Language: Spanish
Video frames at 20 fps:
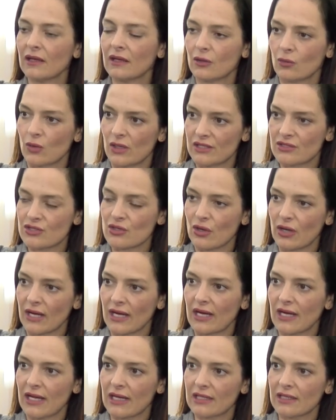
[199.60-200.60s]
Coalición
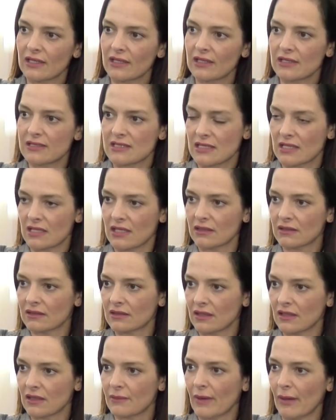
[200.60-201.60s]
Canaria y el
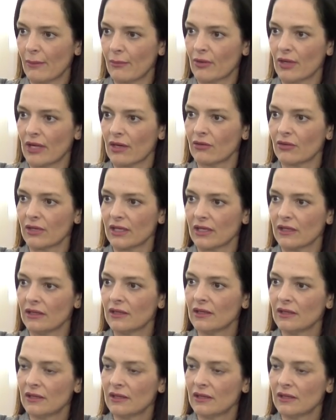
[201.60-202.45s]
siguiente Más por Arona.